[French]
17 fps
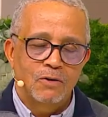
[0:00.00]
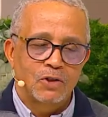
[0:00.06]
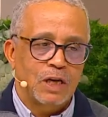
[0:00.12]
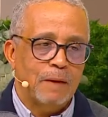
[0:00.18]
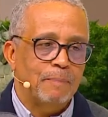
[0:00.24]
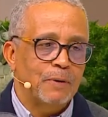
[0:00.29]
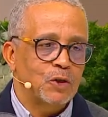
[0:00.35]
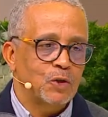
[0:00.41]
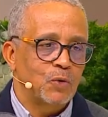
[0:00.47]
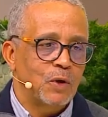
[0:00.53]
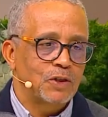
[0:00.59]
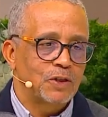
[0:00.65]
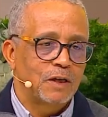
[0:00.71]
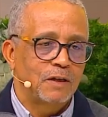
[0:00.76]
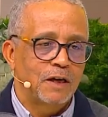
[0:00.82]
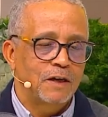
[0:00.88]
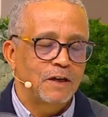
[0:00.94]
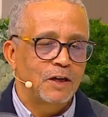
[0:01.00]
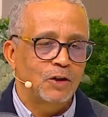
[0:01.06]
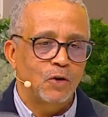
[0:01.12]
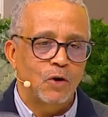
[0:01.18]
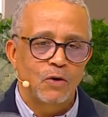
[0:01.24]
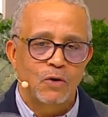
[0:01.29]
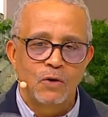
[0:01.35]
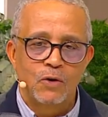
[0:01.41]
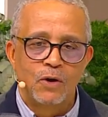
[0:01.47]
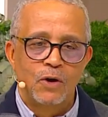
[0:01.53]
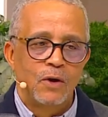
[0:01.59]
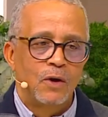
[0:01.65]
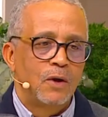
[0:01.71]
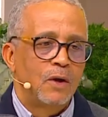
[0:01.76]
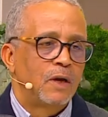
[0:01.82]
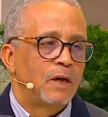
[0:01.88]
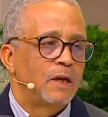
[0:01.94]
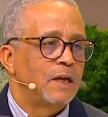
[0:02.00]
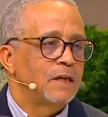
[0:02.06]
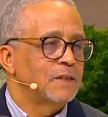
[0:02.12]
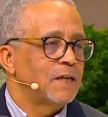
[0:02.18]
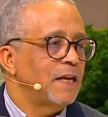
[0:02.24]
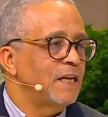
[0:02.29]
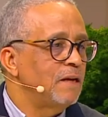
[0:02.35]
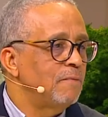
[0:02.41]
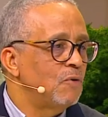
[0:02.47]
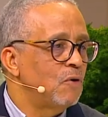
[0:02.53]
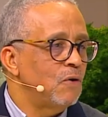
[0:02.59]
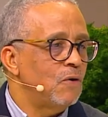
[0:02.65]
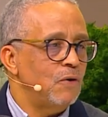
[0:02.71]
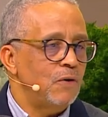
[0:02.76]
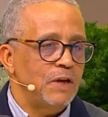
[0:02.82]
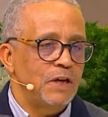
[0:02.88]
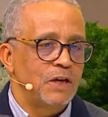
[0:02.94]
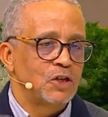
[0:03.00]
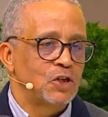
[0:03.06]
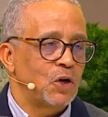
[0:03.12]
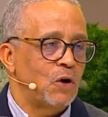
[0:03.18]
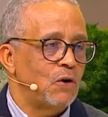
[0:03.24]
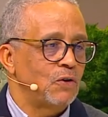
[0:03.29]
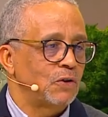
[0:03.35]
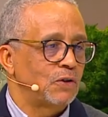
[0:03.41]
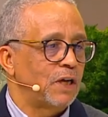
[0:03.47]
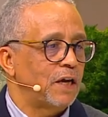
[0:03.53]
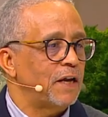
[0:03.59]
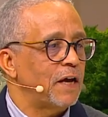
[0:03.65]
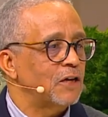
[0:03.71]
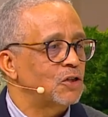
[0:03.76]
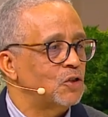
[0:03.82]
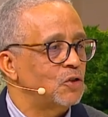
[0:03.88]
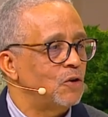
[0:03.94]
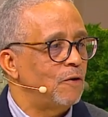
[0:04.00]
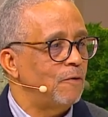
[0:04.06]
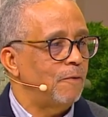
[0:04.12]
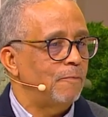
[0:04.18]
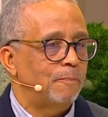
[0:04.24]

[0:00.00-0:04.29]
on s'aperçoit ces derniers temps que les animaux, ils ont des réactions